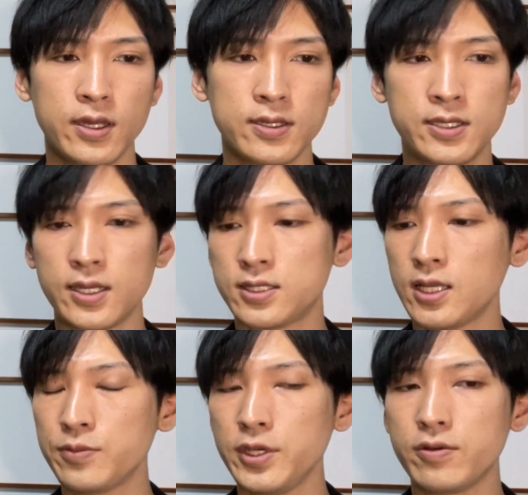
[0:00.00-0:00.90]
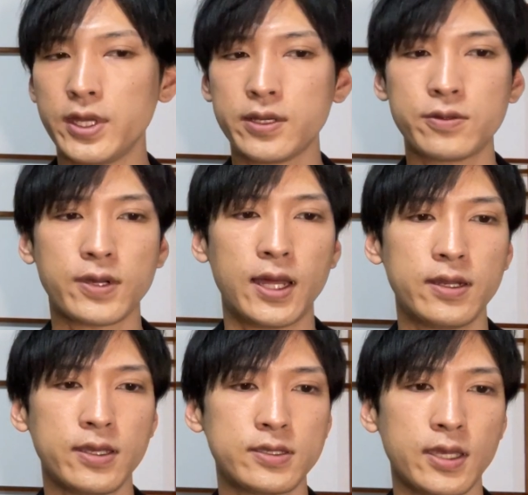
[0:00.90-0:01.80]
じゃあ エスアンドピーごひゃく と関
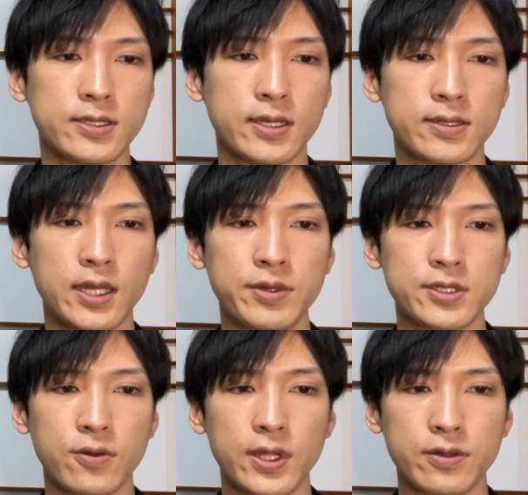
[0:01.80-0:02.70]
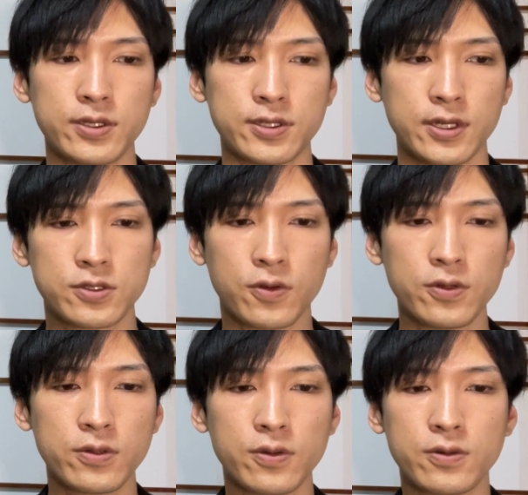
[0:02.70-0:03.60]
連してセクター別騰落率、そこ
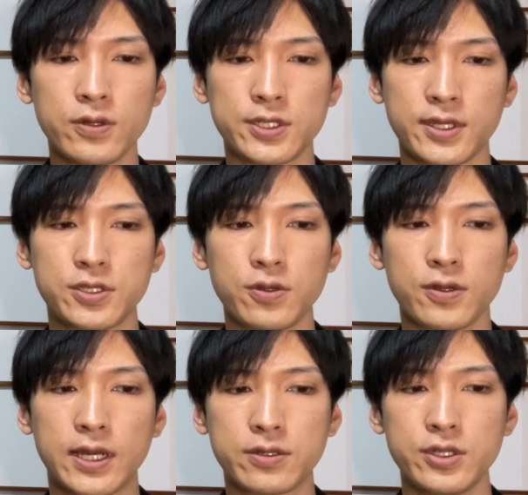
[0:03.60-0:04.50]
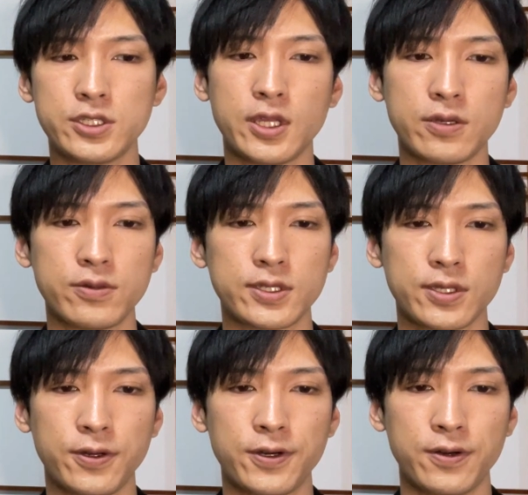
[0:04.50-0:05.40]
の動向をですね、ちょっと確認していくんですけ
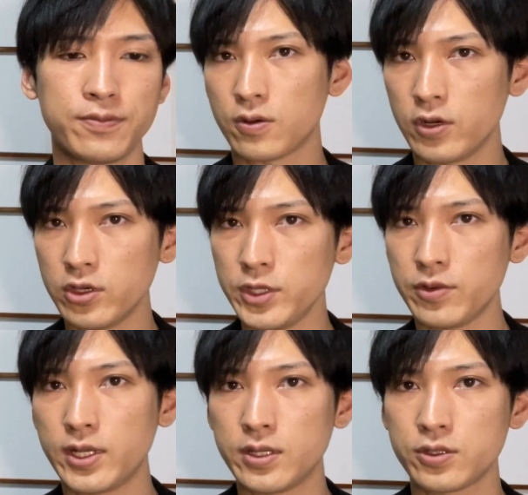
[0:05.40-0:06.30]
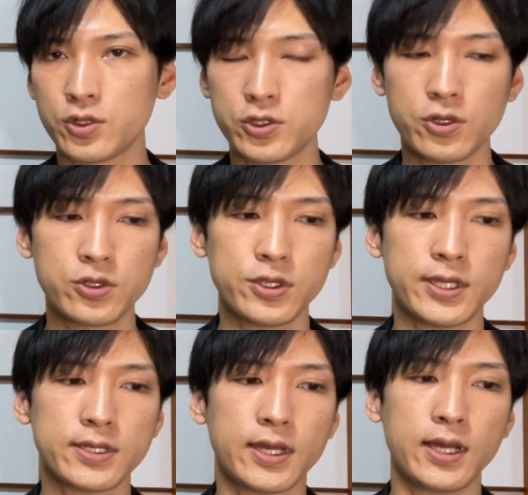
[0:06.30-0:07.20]
ど、これを見てもらうと上昇上位
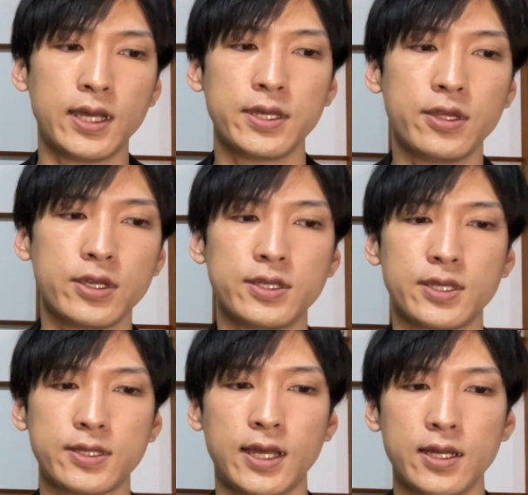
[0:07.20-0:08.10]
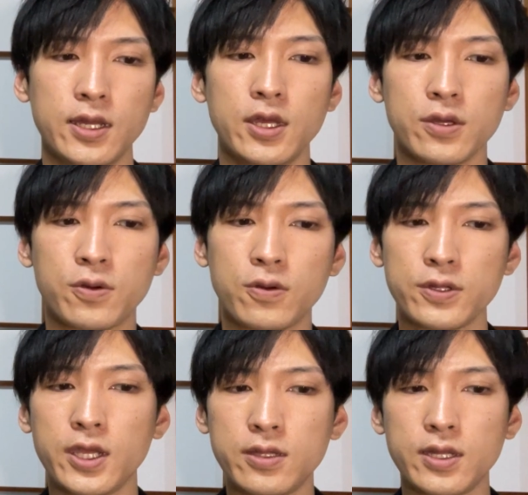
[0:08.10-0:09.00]
セクターがエネルギーセクター、ここ
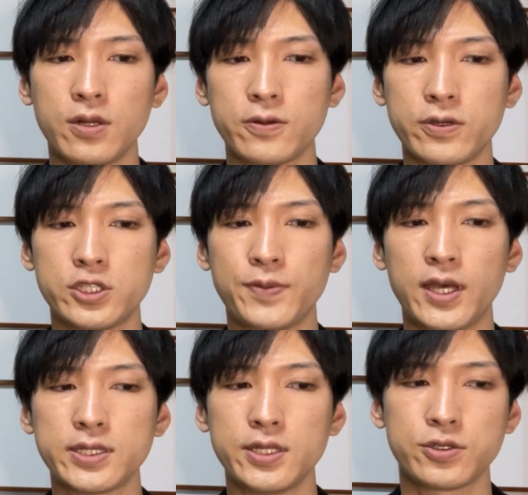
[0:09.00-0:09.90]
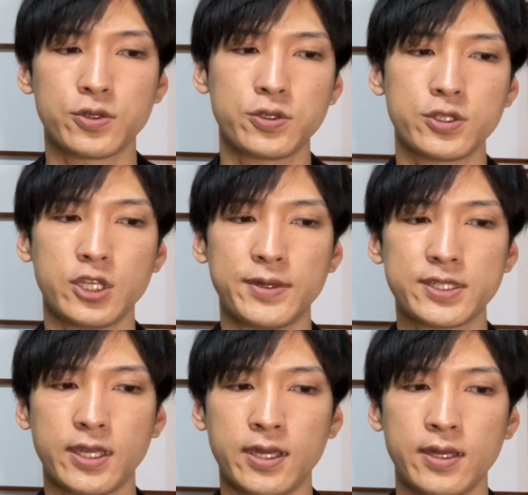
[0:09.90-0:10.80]
で いってんろくいちパーセント 上昇していまし
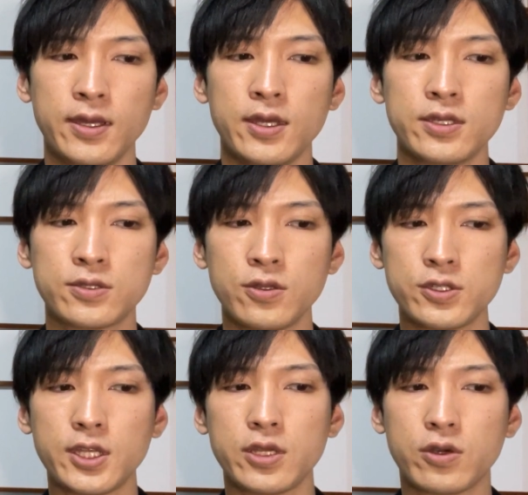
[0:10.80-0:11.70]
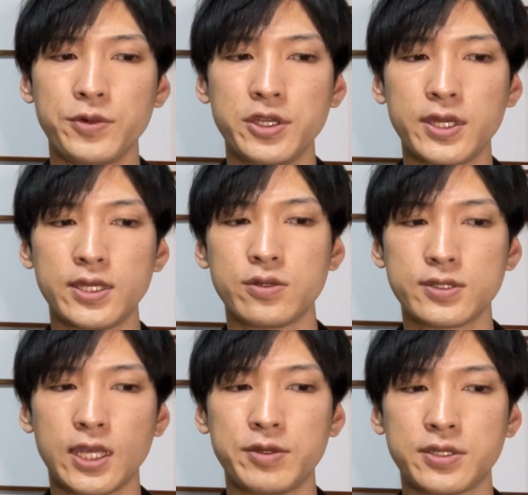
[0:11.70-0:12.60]
て、その下に
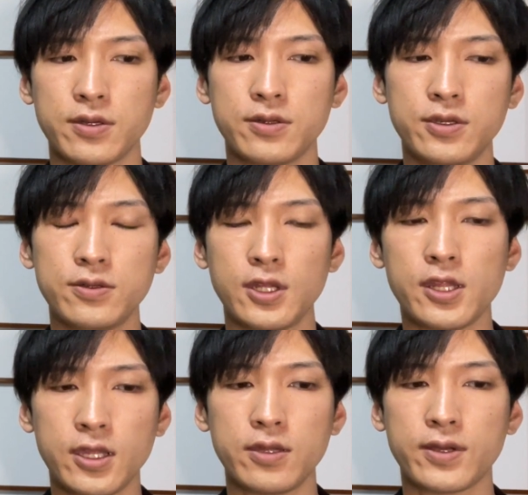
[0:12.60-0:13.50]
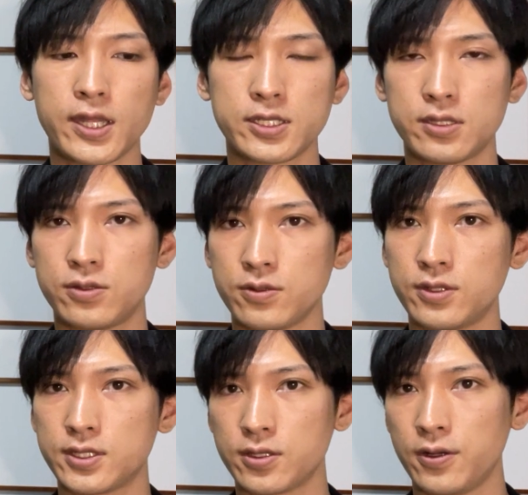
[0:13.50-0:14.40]
コミュニケーションサービス、ユーティリティという形で続くん
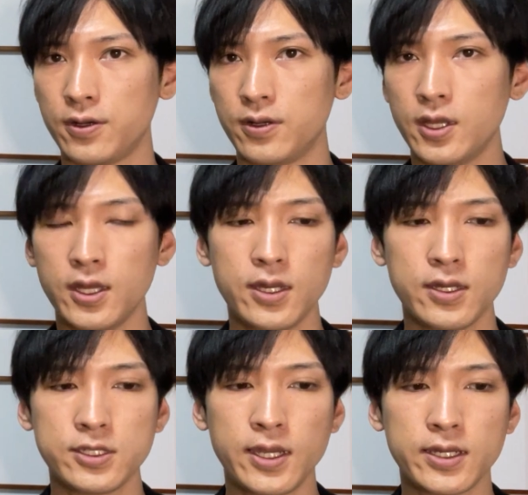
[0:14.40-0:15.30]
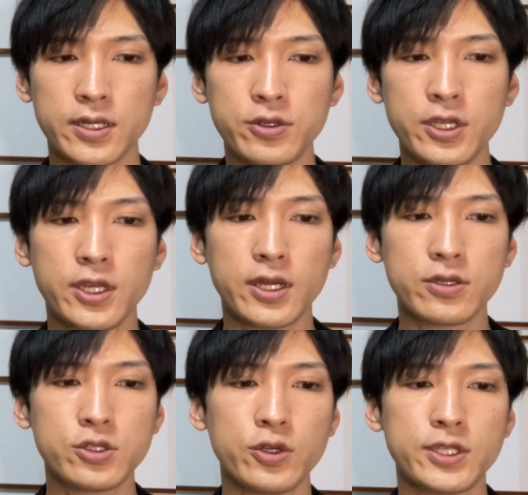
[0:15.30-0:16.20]
ですけど、じゃあ逆に下落
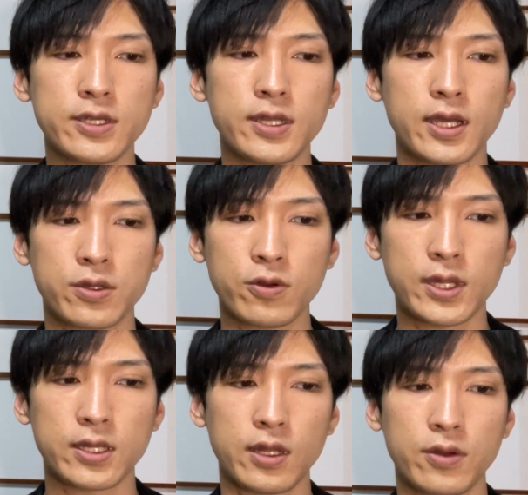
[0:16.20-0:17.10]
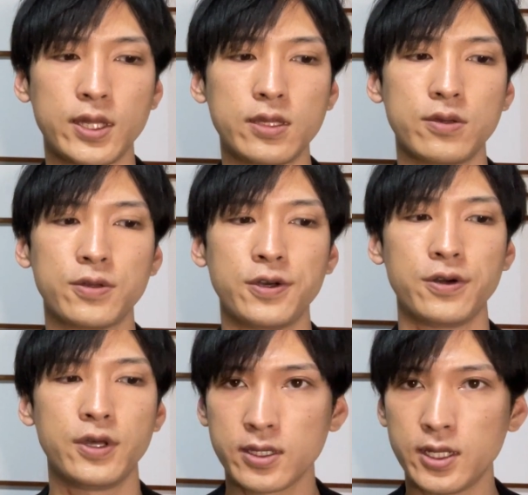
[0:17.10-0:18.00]
上位セクターがどこだったのかっていう
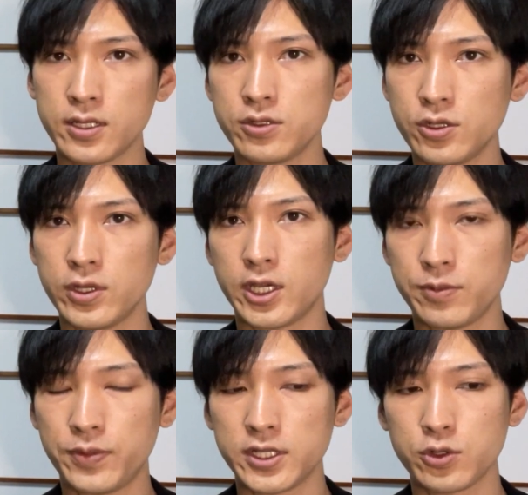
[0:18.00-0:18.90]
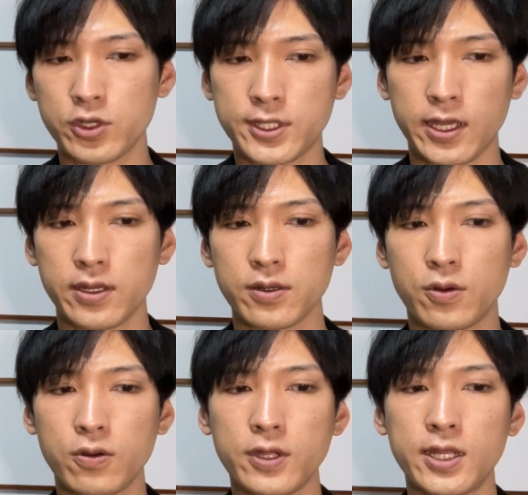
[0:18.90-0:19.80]
と、下落上位が一般消費財。
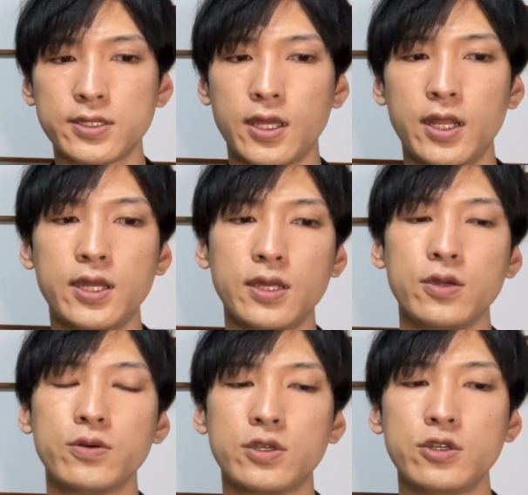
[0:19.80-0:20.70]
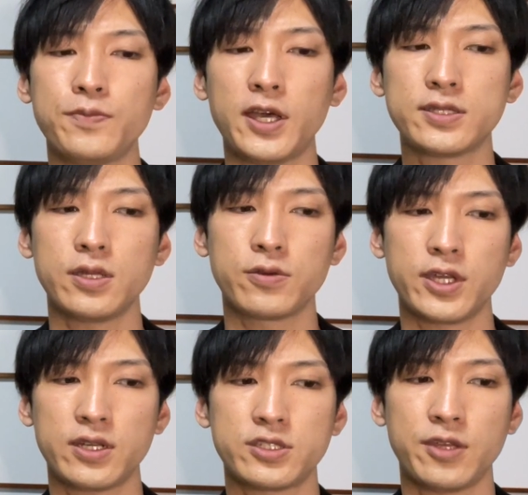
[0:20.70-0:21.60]
ここでですね、れいてんよんきゅうパーセント 下
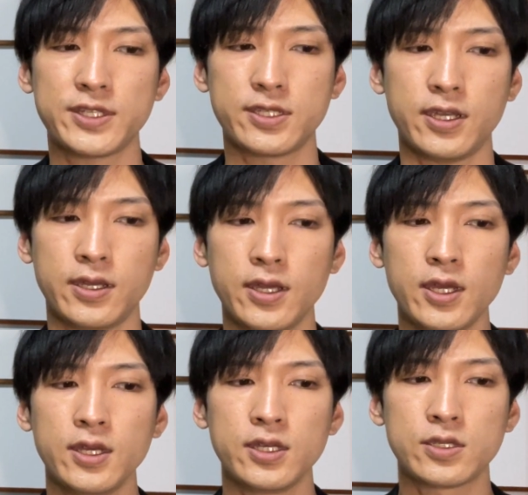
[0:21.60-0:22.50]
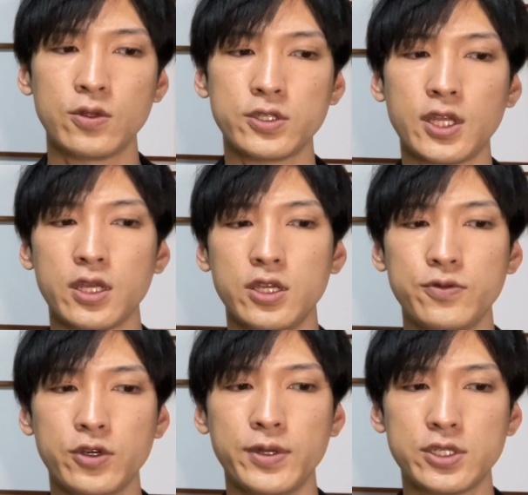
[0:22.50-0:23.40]
落していますし、その下に
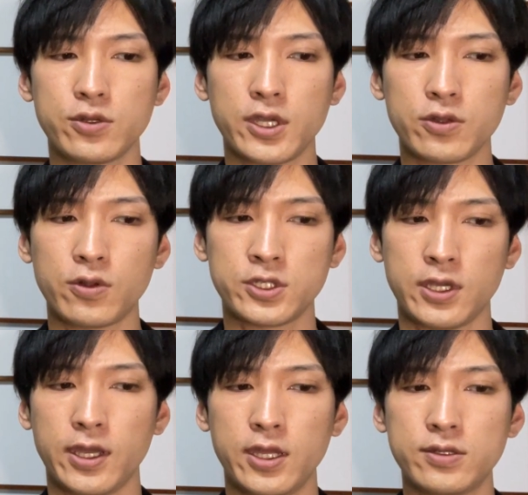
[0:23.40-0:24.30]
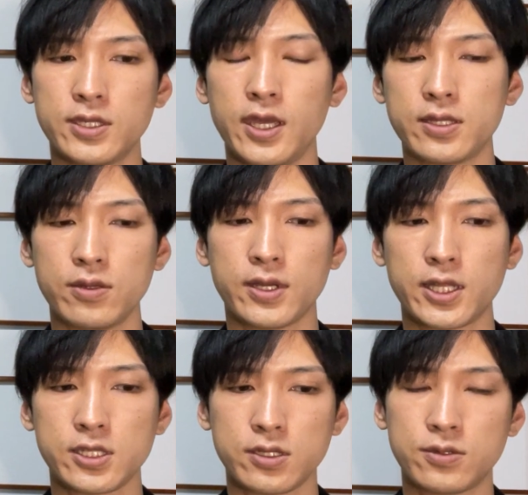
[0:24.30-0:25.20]
インフォメーションテクノロジー、ヘルスケアという
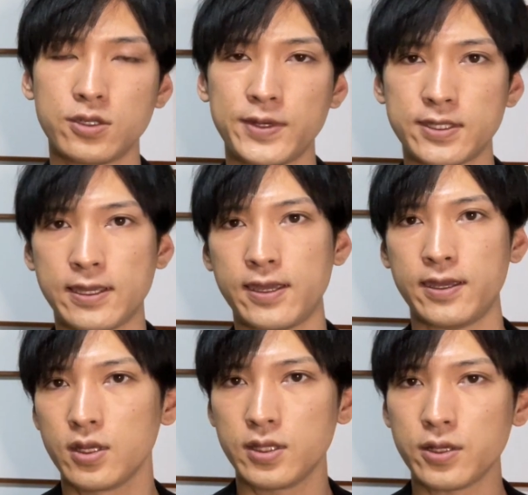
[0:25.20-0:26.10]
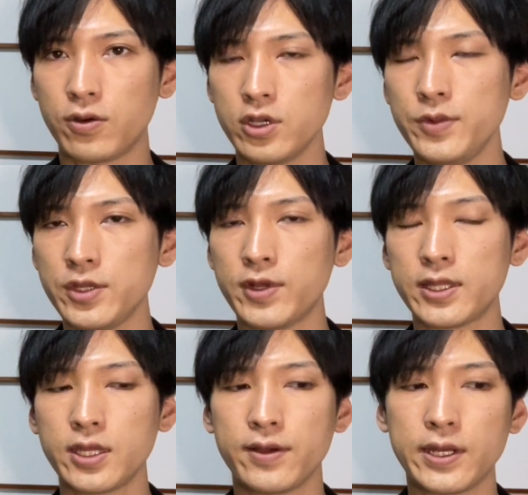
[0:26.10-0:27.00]
形で続きまして、で、これを見てもらっ
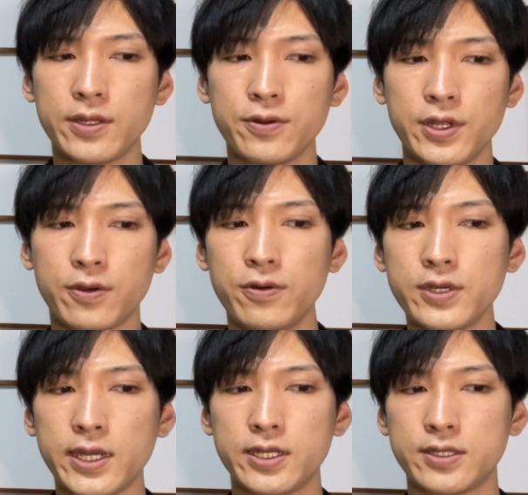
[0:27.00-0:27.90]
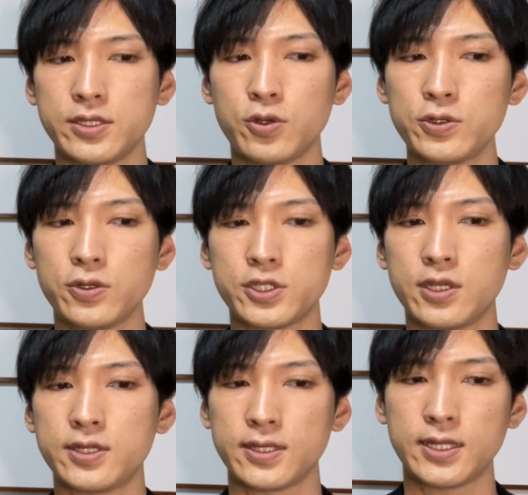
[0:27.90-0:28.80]
たらわかる通り、今回ですね、上昇している
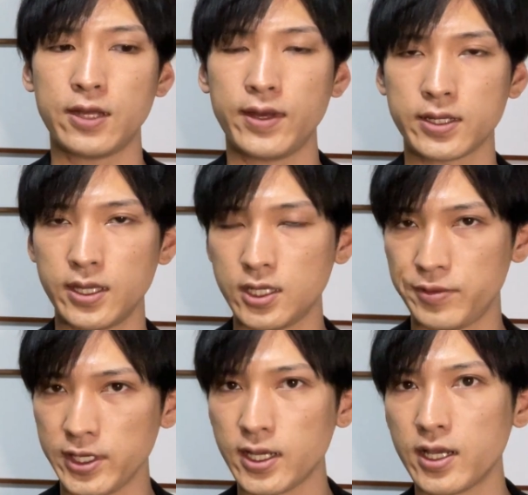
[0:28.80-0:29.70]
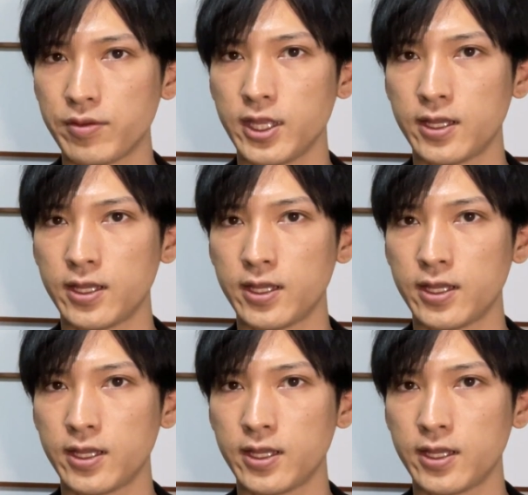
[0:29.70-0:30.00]
セクターは景気敏感株で